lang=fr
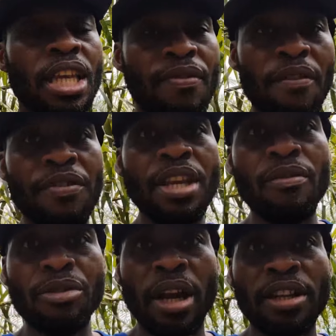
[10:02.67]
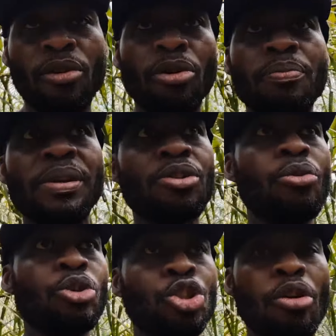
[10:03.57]
Il va venir vous rendre compte, parce que le,
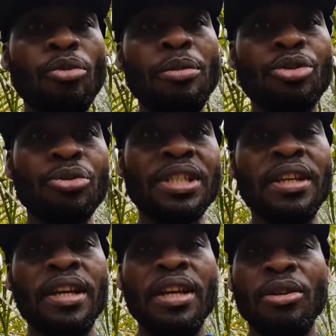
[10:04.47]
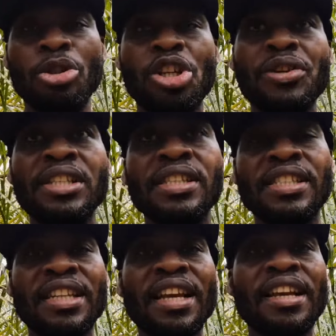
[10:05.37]
monsieur aussi, le chef chantier,
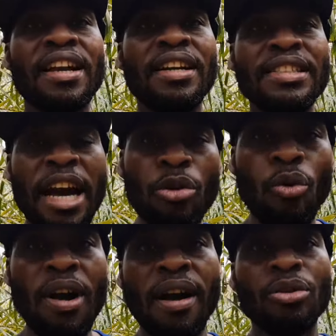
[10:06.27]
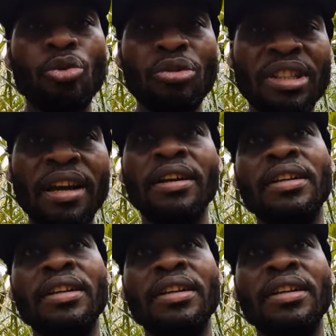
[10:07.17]
c'était quelqu'un d'arrogant, d'autant